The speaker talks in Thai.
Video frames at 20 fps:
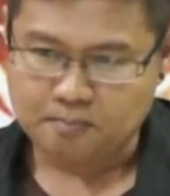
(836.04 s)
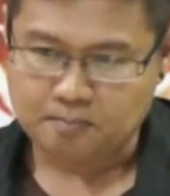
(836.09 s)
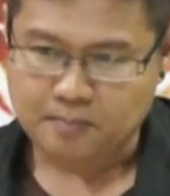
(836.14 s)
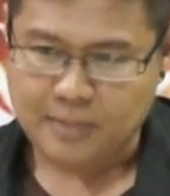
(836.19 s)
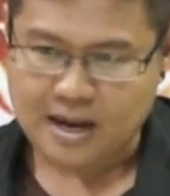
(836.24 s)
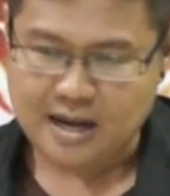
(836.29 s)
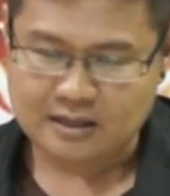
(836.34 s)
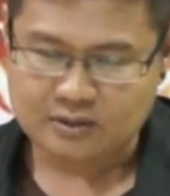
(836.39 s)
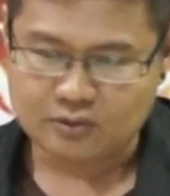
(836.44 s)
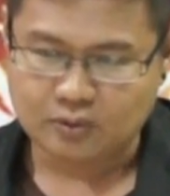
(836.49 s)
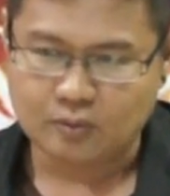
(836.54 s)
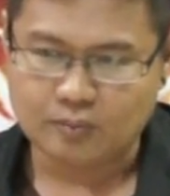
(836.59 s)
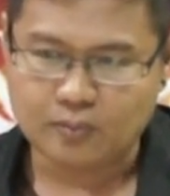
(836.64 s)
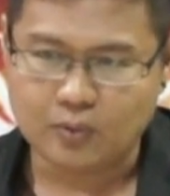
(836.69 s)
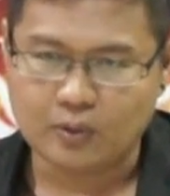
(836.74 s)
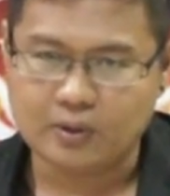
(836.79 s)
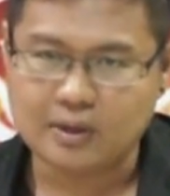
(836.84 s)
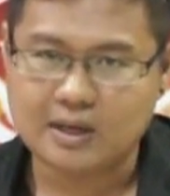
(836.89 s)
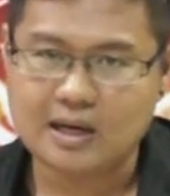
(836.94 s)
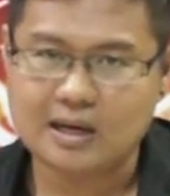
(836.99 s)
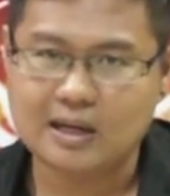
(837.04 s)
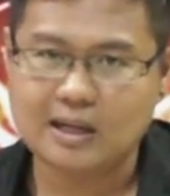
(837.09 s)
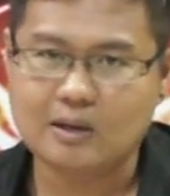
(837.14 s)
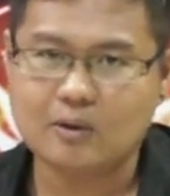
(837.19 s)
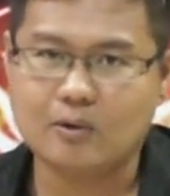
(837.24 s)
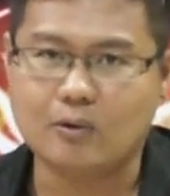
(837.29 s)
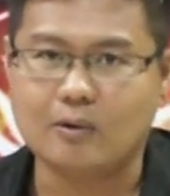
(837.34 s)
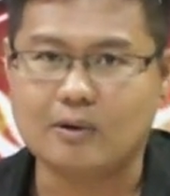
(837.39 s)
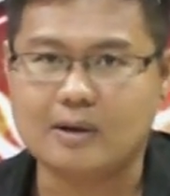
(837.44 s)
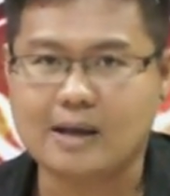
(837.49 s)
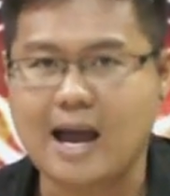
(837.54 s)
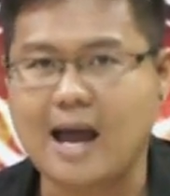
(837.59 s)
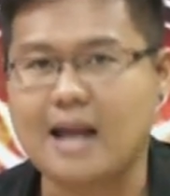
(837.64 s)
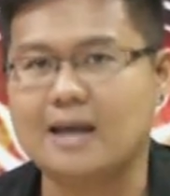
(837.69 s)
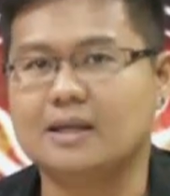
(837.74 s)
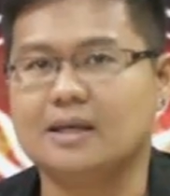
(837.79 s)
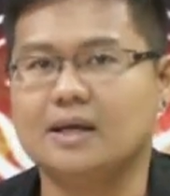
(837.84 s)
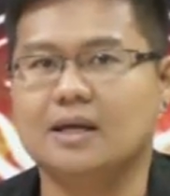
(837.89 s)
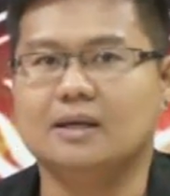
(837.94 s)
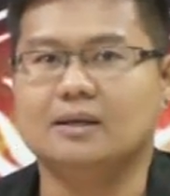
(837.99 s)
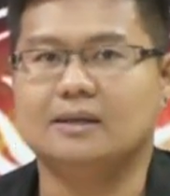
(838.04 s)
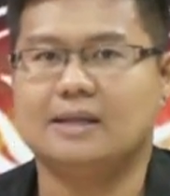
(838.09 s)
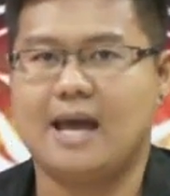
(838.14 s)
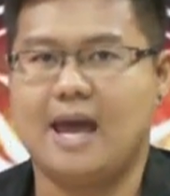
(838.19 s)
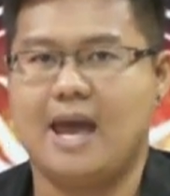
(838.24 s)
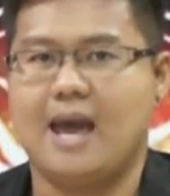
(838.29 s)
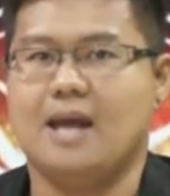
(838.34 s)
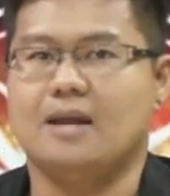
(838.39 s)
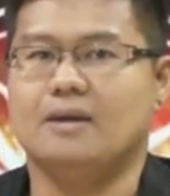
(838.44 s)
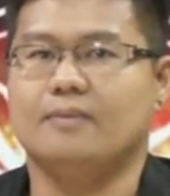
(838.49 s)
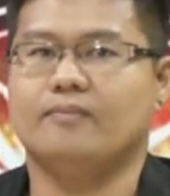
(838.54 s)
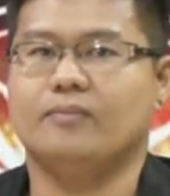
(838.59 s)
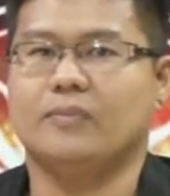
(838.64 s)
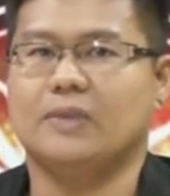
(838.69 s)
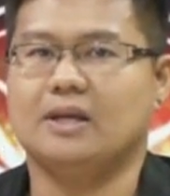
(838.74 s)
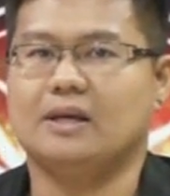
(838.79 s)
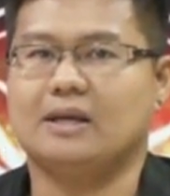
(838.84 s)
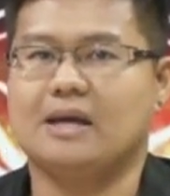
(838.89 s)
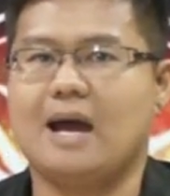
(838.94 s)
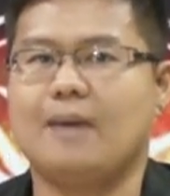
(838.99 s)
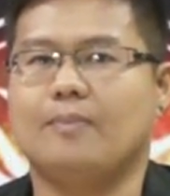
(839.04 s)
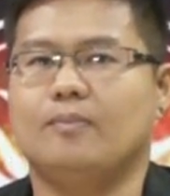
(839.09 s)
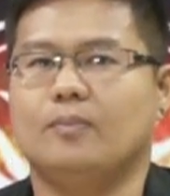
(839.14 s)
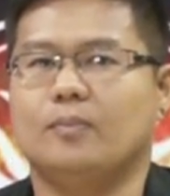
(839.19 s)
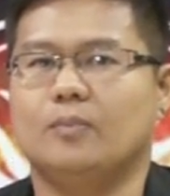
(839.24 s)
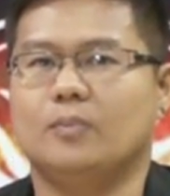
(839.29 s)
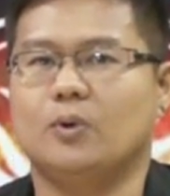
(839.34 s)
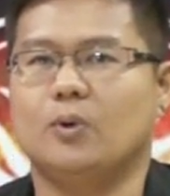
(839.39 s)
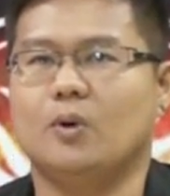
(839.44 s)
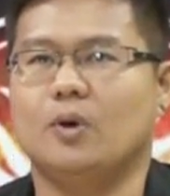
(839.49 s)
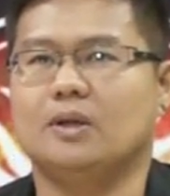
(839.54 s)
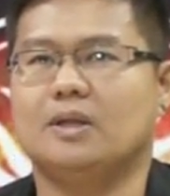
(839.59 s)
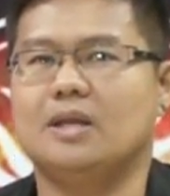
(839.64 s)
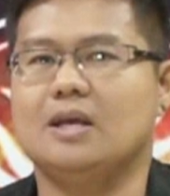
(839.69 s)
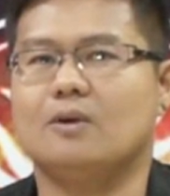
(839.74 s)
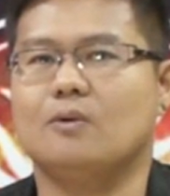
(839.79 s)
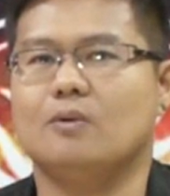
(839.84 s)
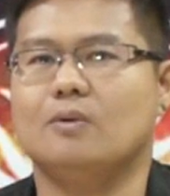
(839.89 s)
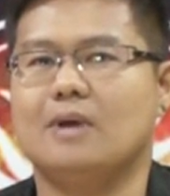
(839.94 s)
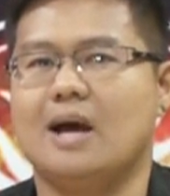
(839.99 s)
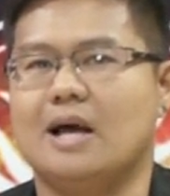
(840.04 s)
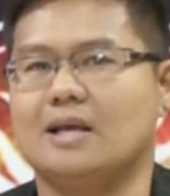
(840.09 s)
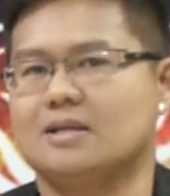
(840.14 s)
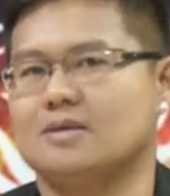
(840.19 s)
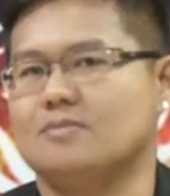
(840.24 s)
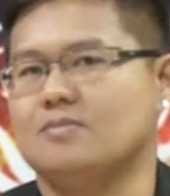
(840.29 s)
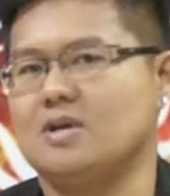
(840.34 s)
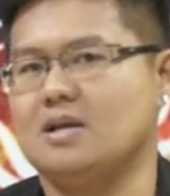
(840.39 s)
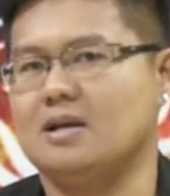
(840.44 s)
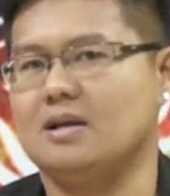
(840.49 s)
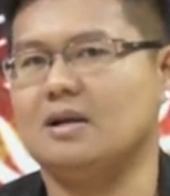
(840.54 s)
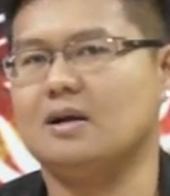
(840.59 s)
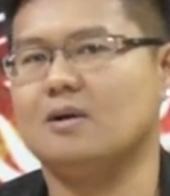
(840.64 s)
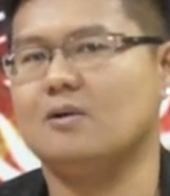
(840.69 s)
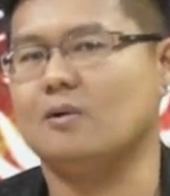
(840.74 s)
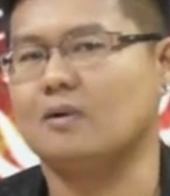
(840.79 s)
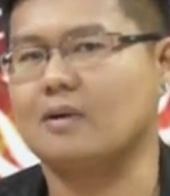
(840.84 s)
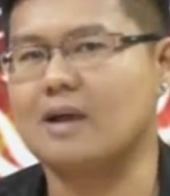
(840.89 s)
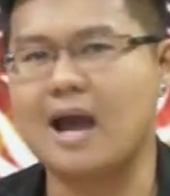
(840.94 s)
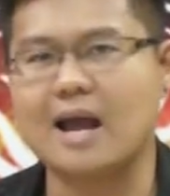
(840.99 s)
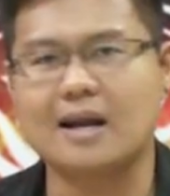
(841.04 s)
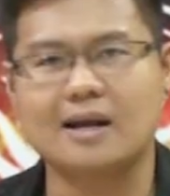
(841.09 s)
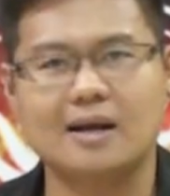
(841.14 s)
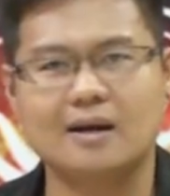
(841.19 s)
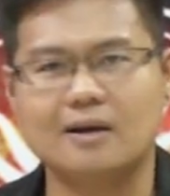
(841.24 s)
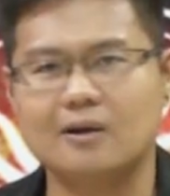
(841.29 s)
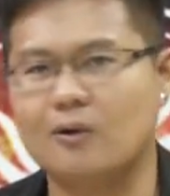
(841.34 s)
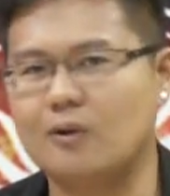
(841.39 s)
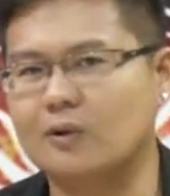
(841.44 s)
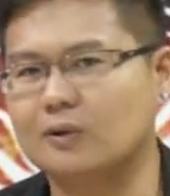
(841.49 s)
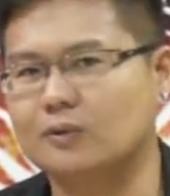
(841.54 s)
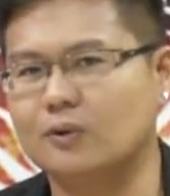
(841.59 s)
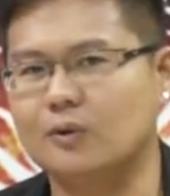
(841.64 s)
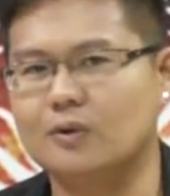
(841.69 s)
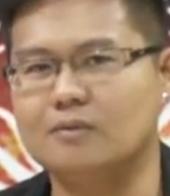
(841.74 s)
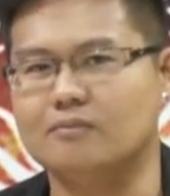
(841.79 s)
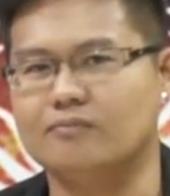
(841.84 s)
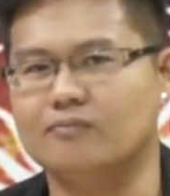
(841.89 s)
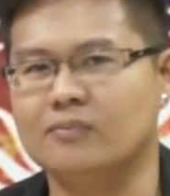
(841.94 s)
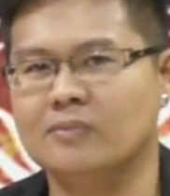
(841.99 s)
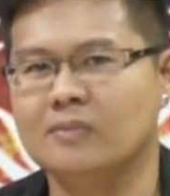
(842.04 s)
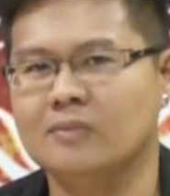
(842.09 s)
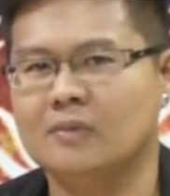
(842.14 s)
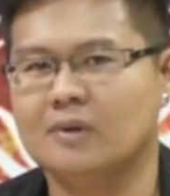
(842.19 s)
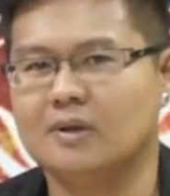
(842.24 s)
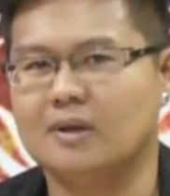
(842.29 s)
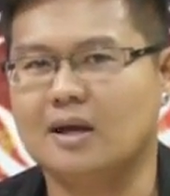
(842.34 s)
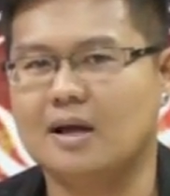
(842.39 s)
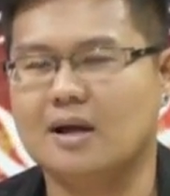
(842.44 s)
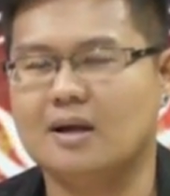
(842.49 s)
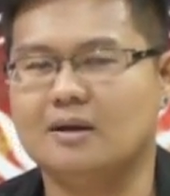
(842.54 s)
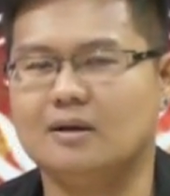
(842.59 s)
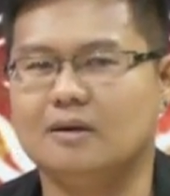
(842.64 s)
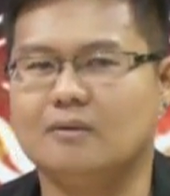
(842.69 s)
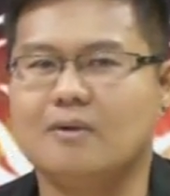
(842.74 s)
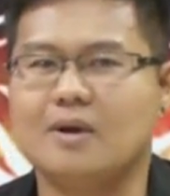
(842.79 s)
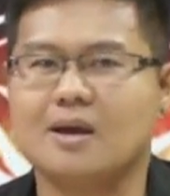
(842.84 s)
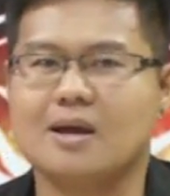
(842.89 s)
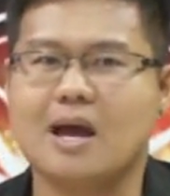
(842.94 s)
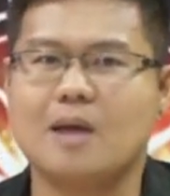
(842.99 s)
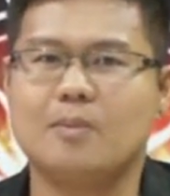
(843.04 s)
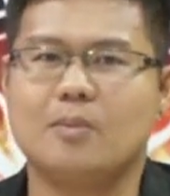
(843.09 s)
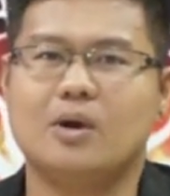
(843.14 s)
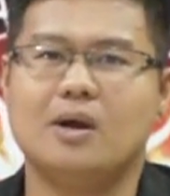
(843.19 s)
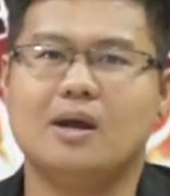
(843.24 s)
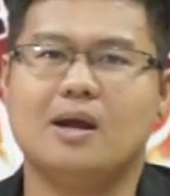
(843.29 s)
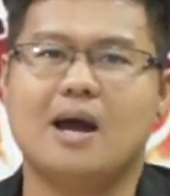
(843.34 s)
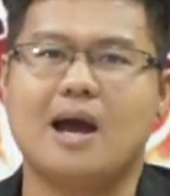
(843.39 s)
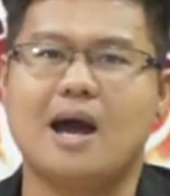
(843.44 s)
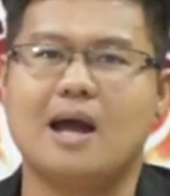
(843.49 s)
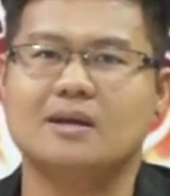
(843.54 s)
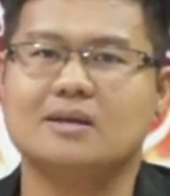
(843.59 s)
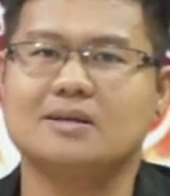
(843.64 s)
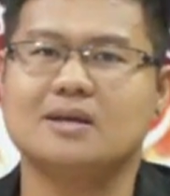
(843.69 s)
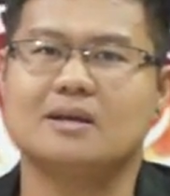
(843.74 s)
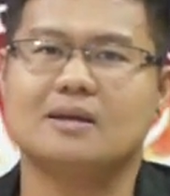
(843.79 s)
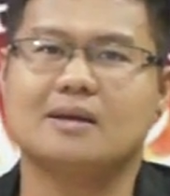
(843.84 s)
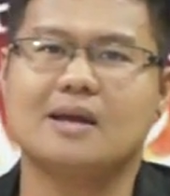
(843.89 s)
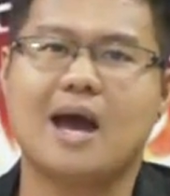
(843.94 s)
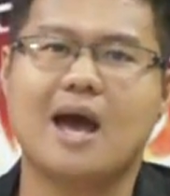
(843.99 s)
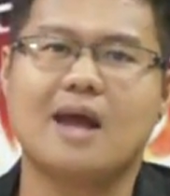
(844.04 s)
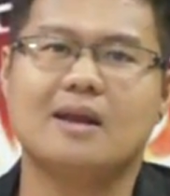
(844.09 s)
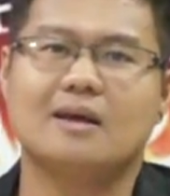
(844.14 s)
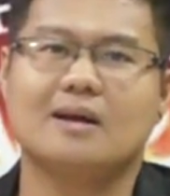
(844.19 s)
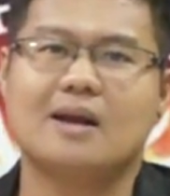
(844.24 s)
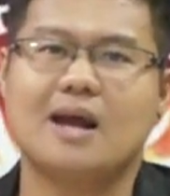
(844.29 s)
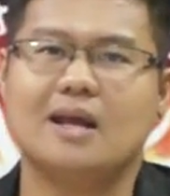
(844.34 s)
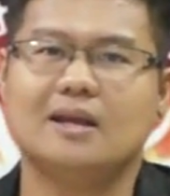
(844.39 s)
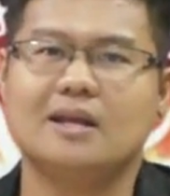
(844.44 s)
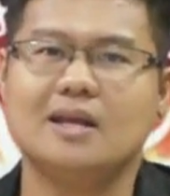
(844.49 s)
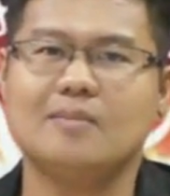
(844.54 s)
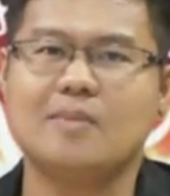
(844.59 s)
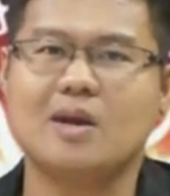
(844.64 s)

ไปส่งผลในเรื่องของการเงินแทนนะครับ โดยที่คุณอาจจะมีเรื่องของการลงทุนนะหรือว่าการบริหารจัดการอะไรที่